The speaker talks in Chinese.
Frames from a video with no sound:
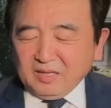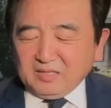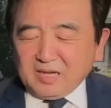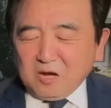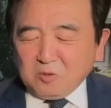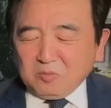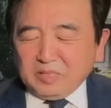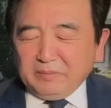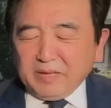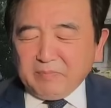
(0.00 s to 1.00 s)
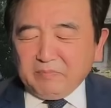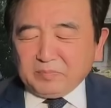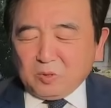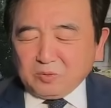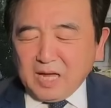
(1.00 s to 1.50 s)
然后里面
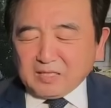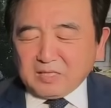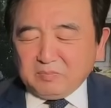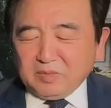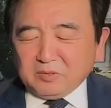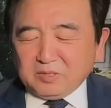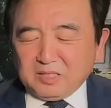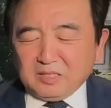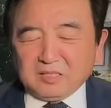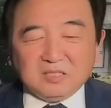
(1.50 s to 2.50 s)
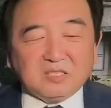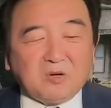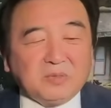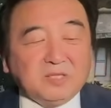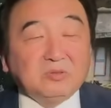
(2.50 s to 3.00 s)
同样是没有任何
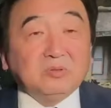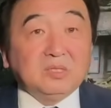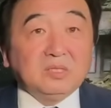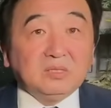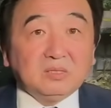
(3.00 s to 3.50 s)
照片出席，